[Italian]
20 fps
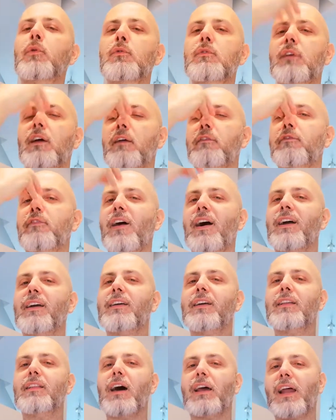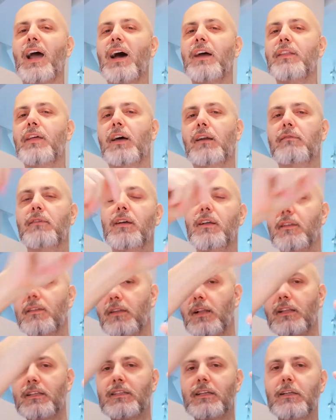a punta che fa anche da radar,
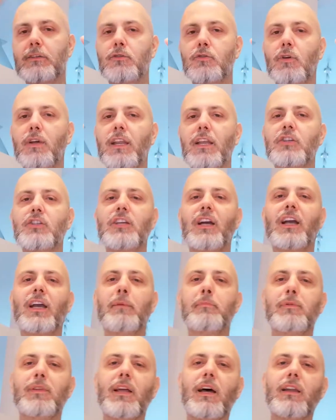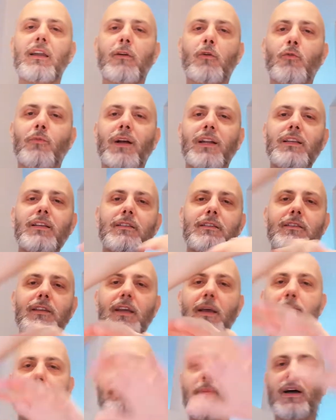nel senso che riesce a captare
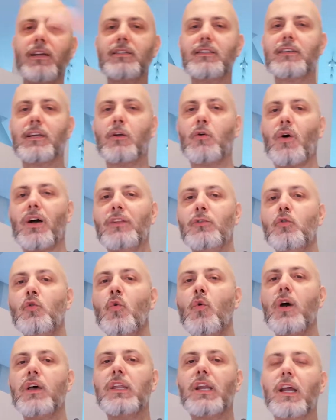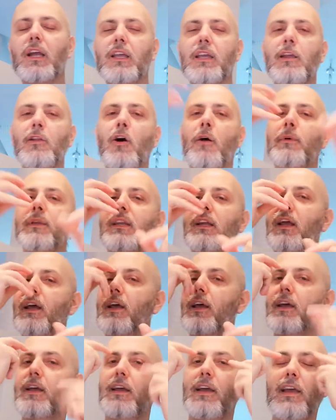romanisti che passano a 2-3 km
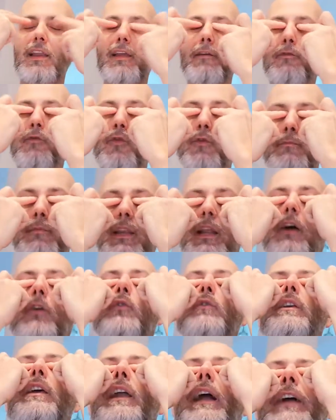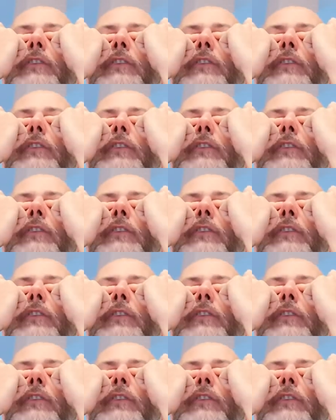e li fulmina con i